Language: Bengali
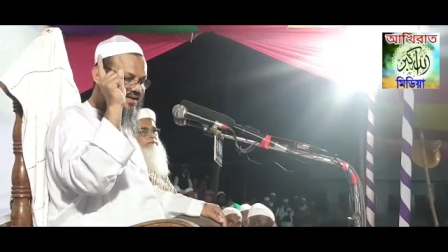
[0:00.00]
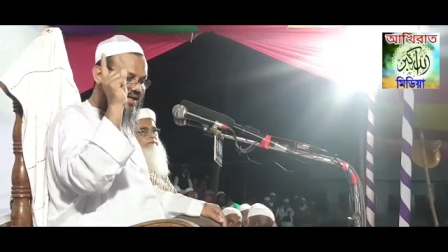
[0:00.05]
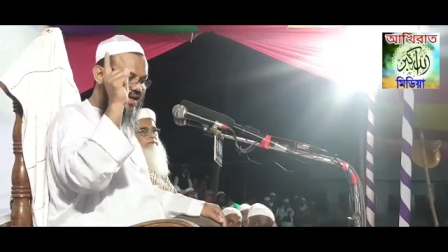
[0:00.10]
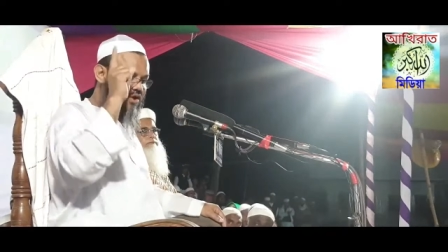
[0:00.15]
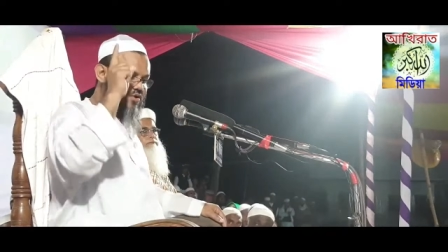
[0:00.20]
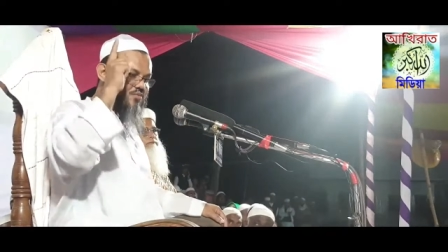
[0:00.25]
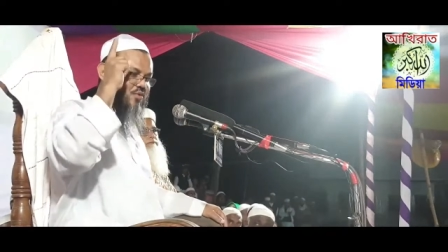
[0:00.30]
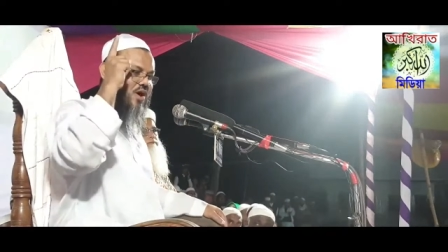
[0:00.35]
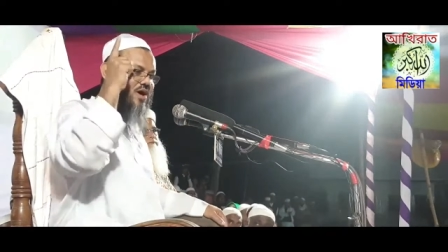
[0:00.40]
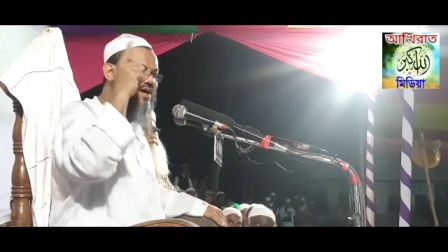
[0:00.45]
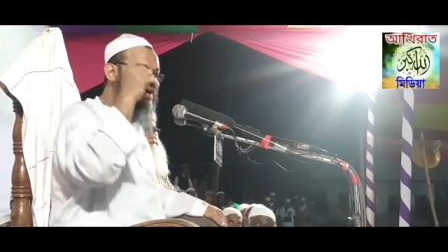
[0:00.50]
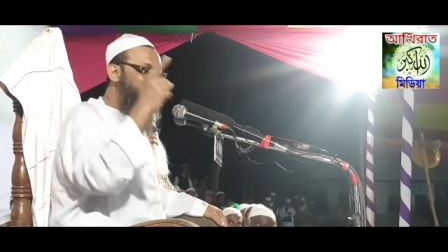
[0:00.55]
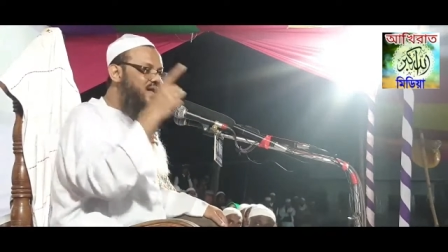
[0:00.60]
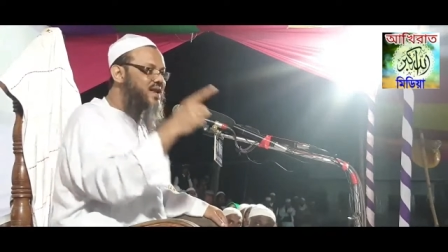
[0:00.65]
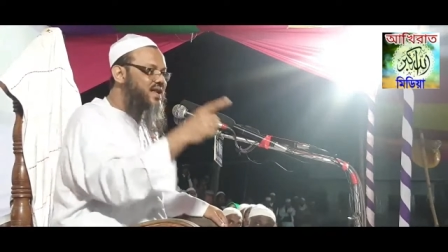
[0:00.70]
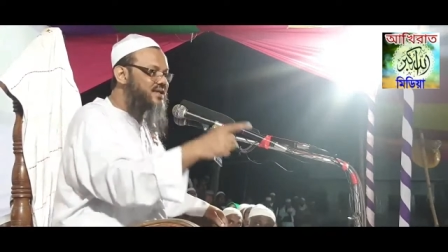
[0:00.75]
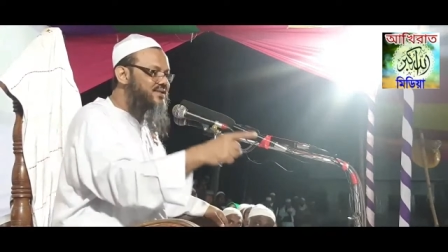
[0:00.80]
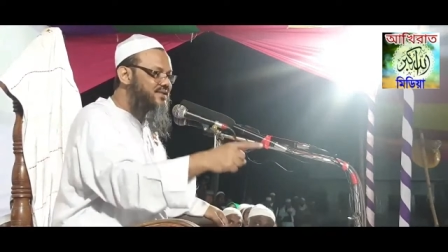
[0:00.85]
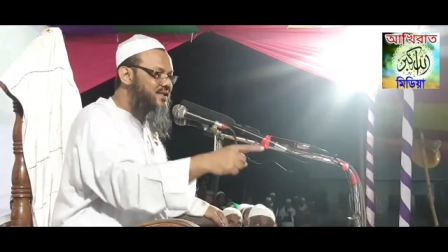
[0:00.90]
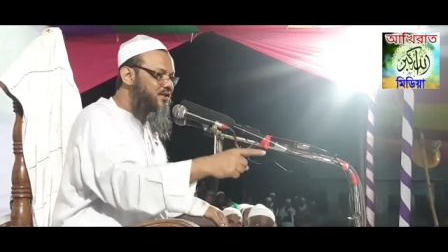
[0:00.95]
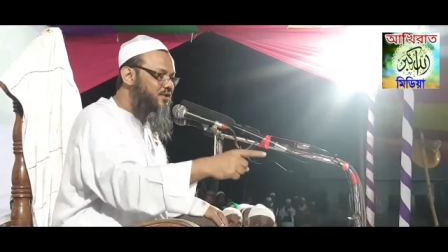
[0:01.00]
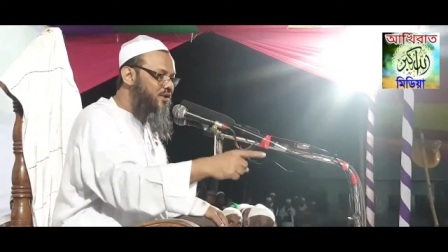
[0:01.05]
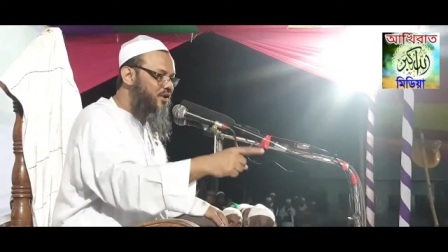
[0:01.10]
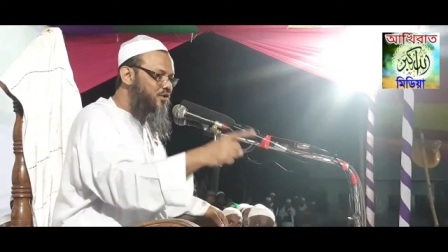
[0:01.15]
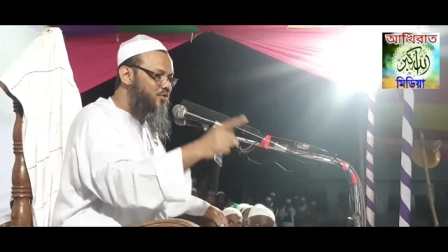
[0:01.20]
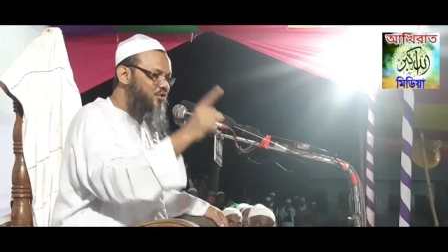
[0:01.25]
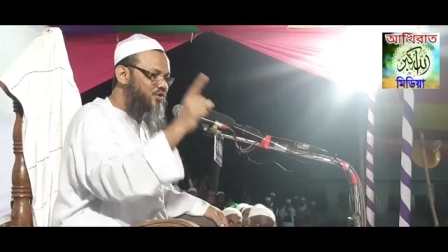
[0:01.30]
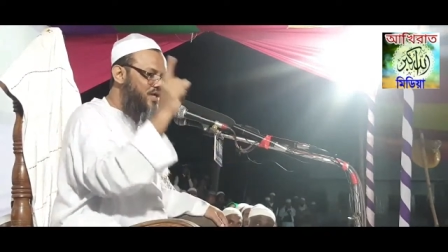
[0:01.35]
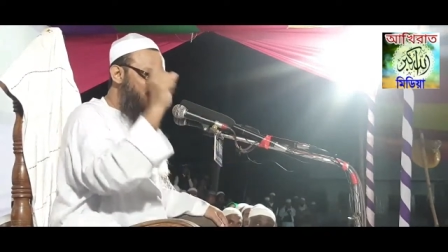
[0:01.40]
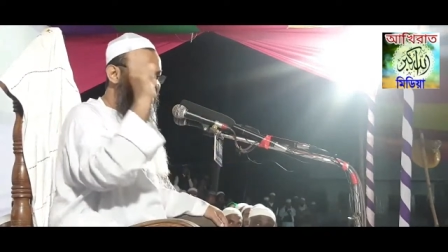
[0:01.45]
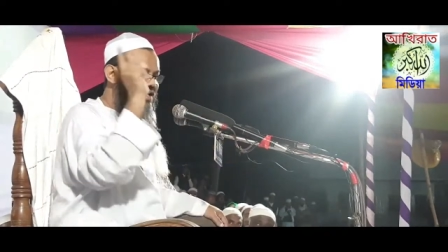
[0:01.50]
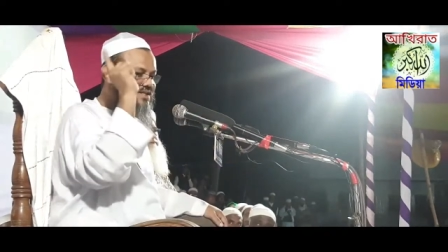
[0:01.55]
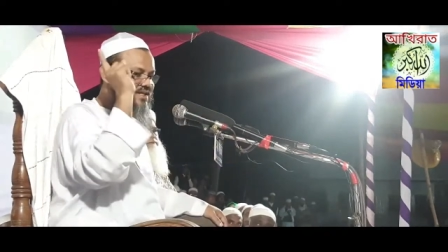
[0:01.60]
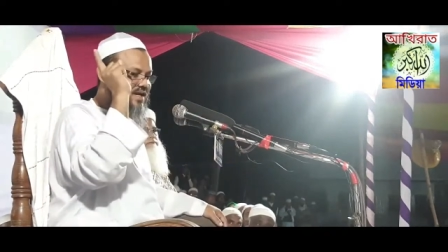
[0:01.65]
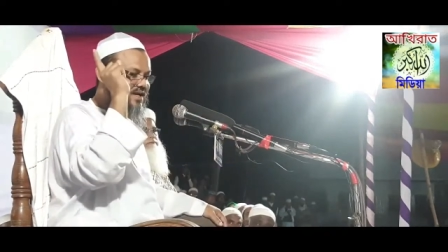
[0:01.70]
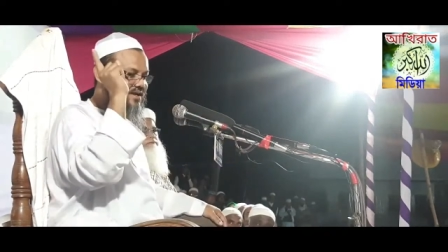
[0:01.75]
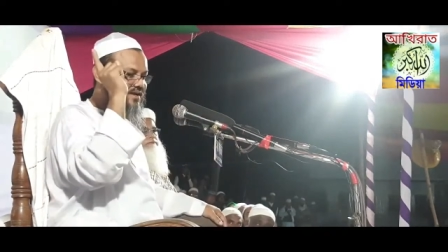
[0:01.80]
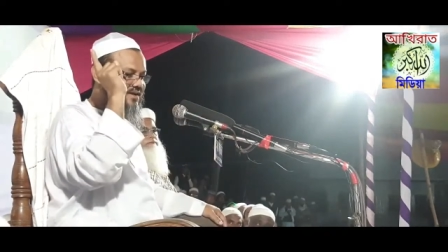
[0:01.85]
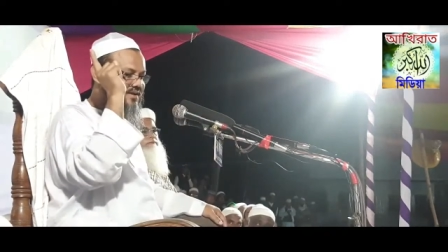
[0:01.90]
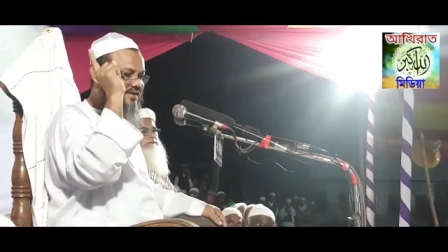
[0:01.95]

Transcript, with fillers: কেউ মক্কার রাস্তা তলে কোথায় যায়